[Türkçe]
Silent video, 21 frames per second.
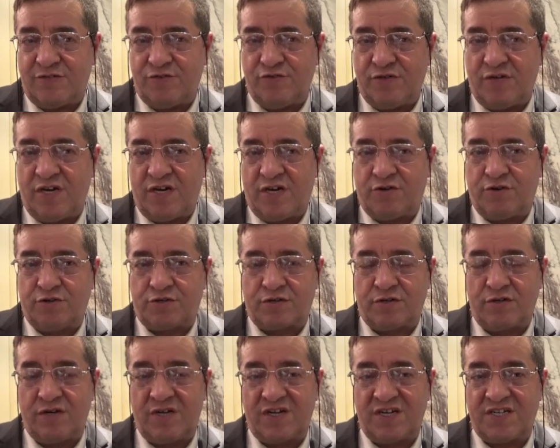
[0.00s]
dünya
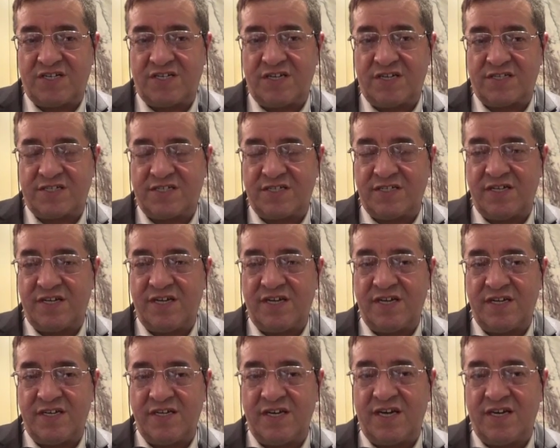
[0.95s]
koşulları
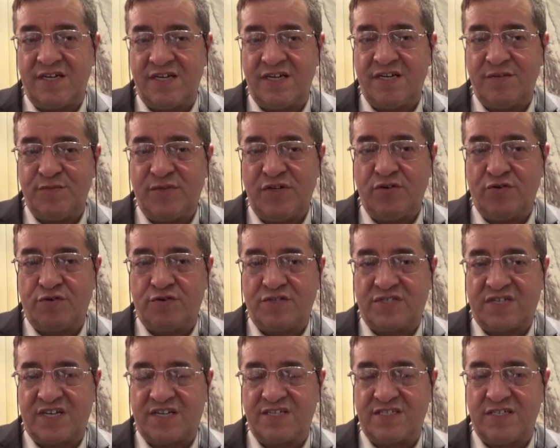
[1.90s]
içerisinde yani
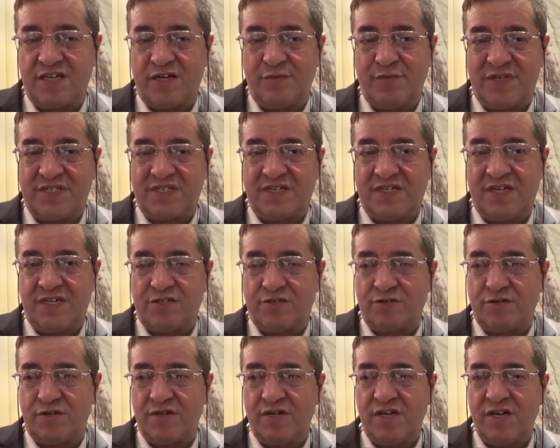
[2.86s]
1908 darbesinden
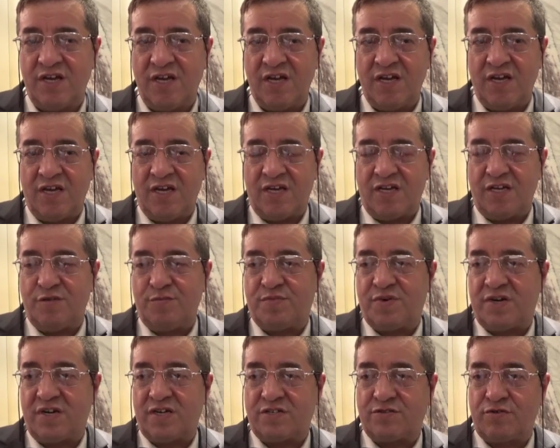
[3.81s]
sonra
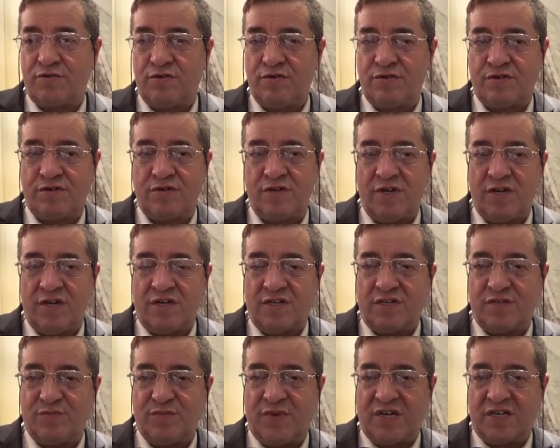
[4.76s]
imparatorluk
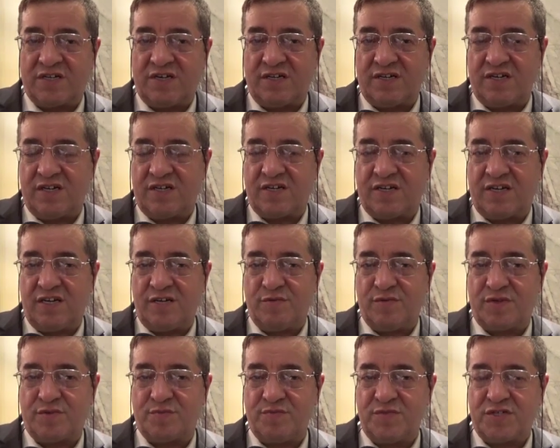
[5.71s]
Balkanları
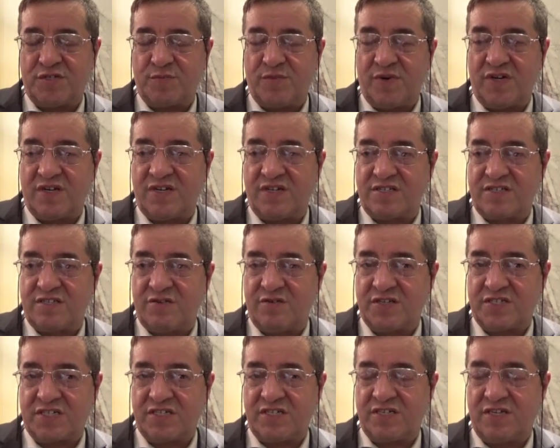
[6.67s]
kaybetmiş, Balkan
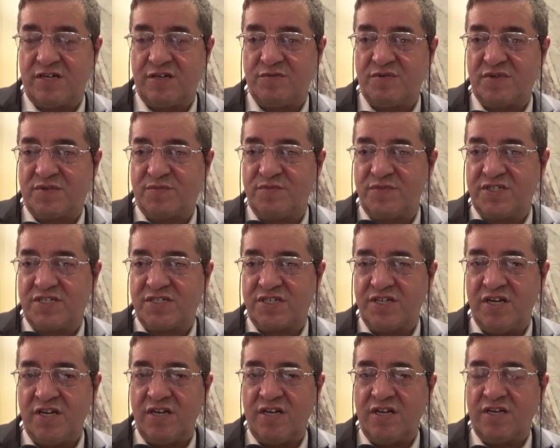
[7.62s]
Savaşı'nı kaybetmiş,
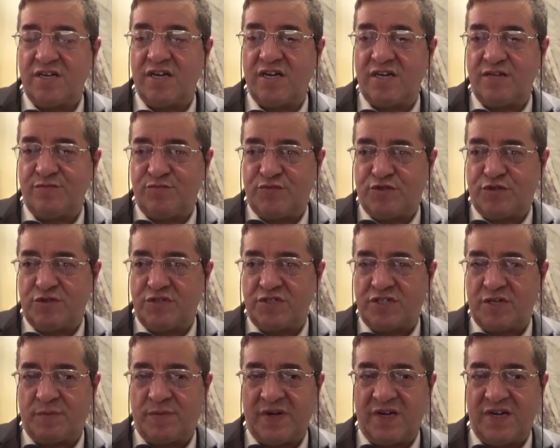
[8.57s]
e, bütün
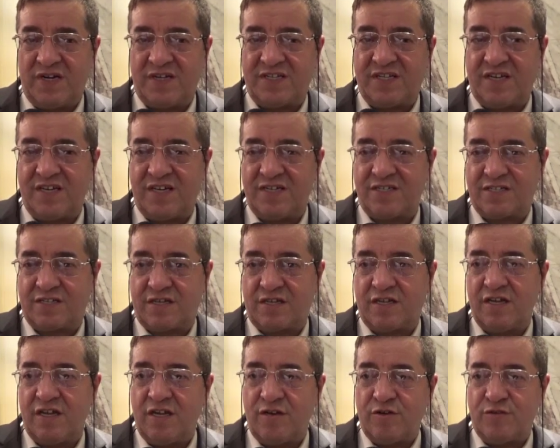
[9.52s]
cephelerde
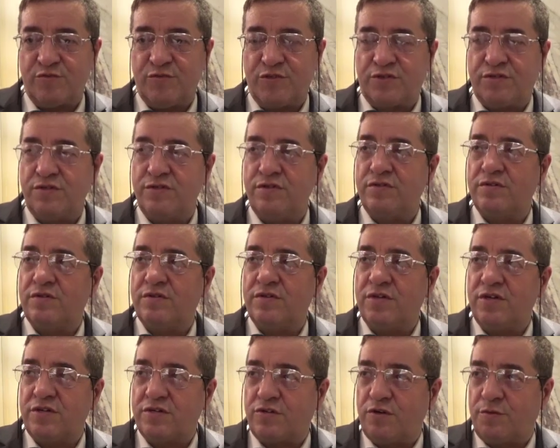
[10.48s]
bütün
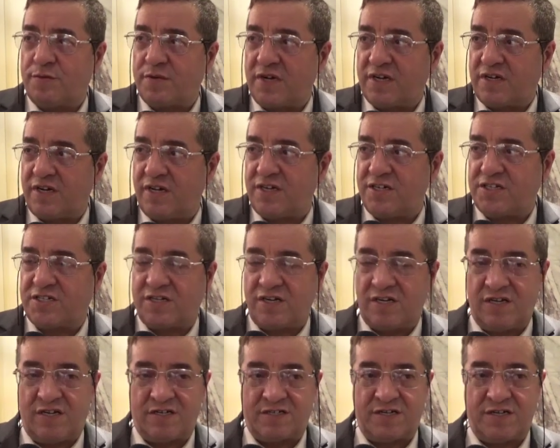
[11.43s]
topraklar
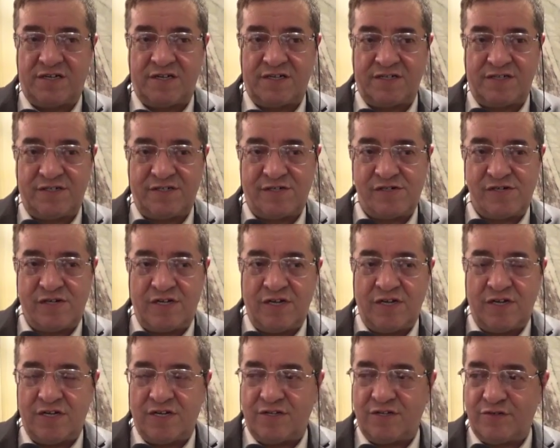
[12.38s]
işgal altına
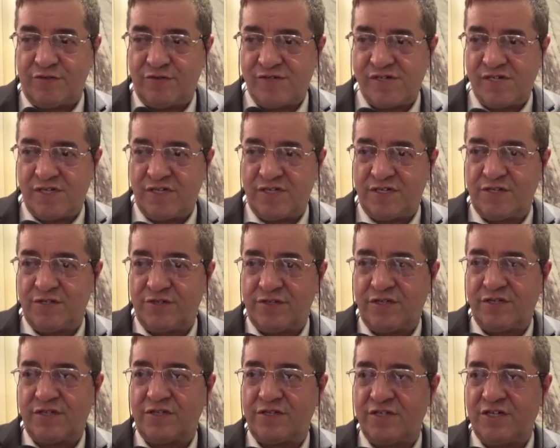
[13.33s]
e,
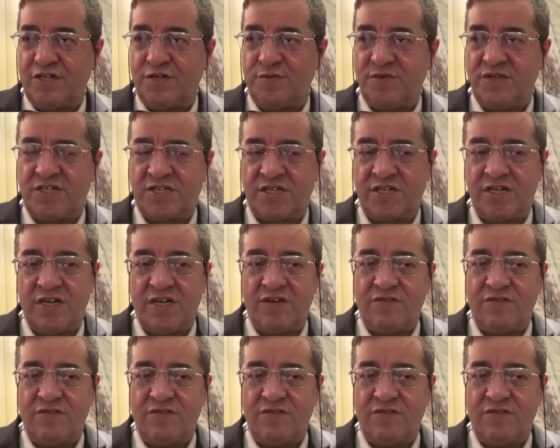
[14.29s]
girmiş